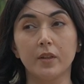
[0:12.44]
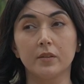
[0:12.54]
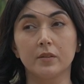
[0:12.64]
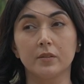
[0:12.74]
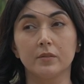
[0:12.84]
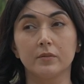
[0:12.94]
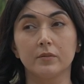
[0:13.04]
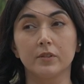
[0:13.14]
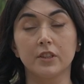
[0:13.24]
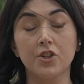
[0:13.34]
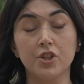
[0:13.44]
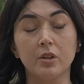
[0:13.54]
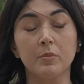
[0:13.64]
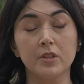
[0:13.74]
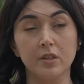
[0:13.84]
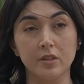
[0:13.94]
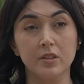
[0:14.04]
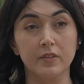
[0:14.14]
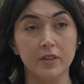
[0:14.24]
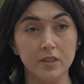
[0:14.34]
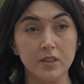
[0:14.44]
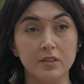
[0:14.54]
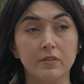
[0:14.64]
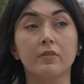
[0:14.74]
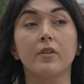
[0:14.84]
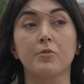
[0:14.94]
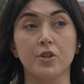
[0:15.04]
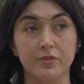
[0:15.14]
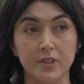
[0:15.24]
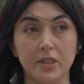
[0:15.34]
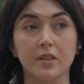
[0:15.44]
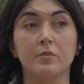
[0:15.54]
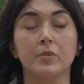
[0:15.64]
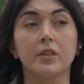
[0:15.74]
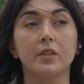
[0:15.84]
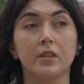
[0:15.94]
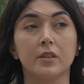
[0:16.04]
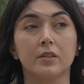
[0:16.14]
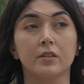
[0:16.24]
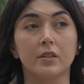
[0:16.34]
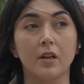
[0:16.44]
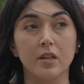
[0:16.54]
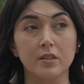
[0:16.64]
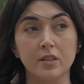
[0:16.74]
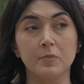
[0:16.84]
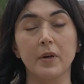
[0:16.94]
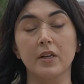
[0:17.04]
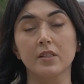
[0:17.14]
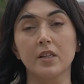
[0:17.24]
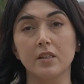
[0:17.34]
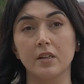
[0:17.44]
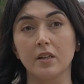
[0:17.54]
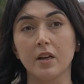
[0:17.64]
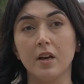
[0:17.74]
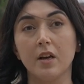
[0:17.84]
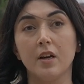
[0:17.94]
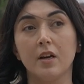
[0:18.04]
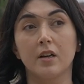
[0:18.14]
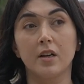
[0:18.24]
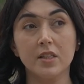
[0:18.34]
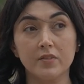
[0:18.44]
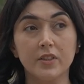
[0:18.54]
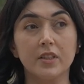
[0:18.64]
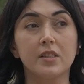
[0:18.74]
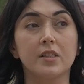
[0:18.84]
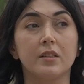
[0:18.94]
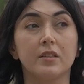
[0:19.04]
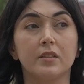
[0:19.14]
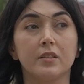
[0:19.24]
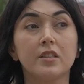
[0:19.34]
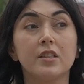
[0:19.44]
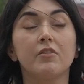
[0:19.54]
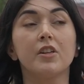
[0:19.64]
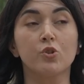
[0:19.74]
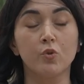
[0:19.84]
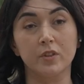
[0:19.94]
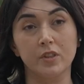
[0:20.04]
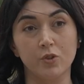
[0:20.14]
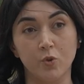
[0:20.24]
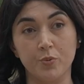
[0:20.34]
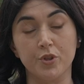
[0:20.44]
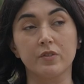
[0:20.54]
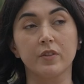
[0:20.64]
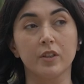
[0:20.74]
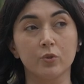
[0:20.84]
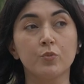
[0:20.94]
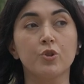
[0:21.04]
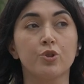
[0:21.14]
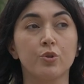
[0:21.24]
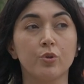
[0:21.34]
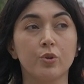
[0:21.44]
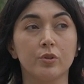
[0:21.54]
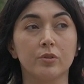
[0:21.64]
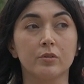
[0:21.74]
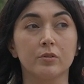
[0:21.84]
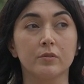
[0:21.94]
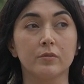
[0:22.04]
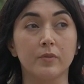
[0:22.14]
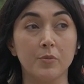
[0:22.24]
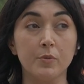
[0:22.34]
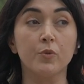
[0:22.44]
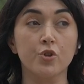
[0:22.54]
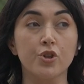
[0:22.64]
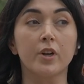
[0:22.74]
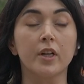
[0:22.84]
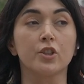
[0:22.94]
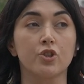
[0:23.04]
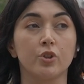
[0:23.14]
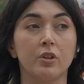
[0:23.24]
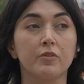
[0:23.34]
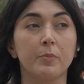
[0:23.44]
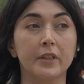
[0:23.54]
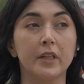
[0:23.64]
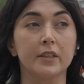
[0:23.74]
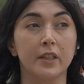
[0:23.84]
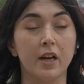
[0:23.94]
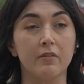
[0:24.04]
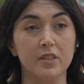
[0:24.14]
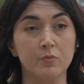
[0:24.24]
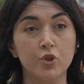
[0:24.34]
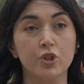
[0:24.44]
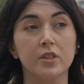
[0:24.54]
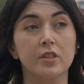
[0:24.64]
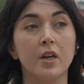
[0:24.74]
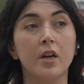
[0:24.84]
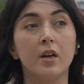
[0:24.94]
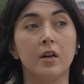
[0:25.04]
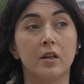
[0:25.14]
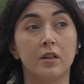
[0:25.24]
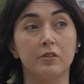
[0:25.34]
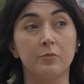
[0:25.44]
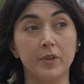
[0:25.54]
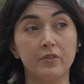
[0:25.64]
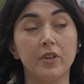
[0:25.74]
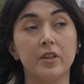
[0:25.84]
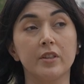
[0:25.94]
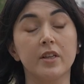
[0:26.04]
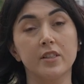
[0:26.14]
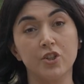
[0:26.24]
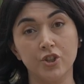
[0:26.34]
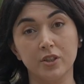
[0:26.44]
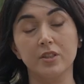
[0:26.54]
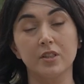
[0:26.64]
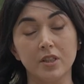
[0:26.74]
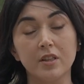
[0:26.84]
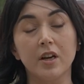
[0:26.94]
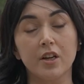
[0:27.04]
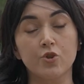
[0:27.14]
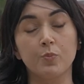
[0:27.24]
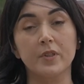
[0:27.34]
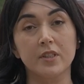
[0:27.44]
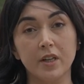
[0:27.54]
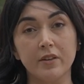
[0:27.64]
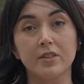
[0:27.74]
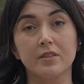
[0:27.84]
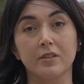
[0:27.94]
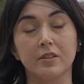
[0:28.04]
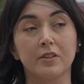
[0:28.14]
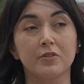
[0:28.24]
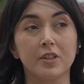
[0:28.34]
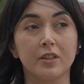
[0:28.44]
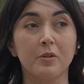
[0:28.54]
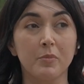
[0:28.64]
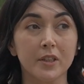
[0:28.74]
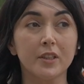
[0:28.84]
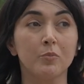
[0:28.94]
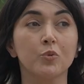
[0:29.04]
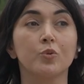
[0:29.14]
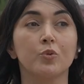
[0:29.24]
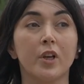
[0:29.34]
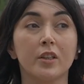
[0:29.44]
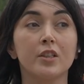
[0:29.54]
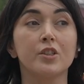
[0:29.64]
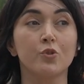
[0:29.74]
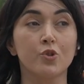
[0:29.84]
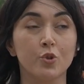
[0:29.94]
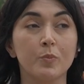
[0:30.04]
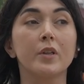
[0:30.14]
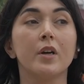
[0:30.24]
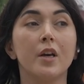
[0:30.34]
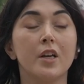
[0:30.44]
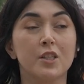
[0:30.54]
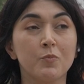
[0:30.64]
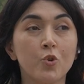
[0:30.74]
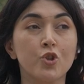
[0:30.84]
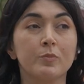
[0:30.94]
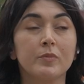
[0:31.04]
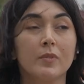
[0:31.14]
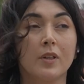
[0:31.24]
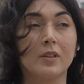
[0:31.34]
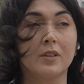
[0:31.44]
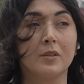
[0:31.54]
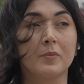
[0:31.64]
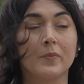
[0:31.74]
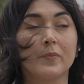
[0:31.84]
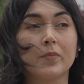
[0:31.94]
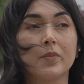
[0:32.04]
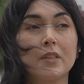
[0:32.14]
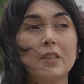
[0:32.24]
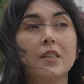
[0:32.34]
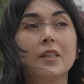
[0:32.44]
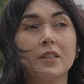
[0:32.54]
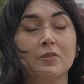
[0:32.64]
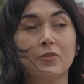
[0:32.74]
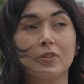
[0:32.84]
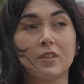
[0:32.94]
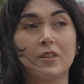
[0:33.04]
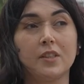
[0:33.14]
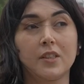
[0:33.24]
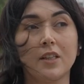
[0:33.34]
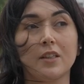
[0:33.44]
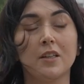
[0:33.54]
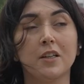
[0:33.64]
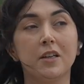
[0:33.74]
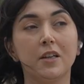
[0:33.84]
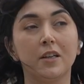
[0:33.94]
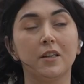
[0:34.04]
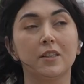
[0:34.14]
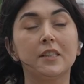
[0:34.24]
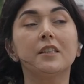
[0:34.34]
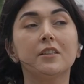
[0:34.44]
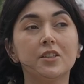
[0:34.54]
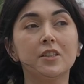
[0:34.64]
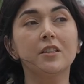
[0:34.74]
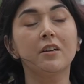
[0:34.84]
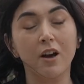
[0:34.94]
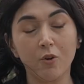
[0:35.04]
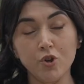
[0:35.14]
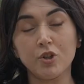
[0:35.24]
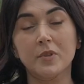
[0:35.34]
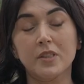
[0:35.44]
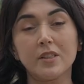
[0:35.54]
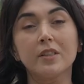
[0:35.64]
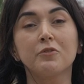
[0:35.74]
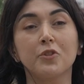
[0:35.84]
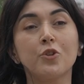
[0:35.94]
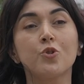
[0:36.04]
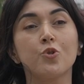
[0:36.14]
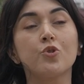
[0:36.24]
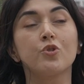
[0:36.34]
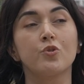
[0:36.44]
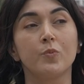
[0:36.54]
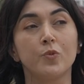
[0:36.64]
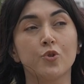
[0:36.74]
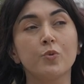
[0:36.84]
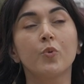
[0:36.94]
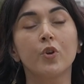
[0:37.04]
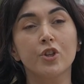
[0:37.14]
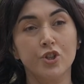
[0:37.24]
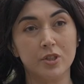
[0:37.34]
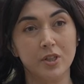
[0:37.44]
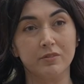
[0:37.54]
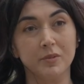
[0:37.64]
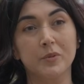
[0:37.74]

а, защита материнства и детства вообще в целом – это один из показателей развитости и цивилизованности общества. Я думаю, что э, вообще мы очень рады, что нам выпадает такая возможность. А, в преддверии Дня защиты детей я хочу поздравить а, всех ребят. Я, буду, я надеюсь, что мы сможем, сделав детей сделать детей хорошими, сделав их чуть чуть более счастливыми.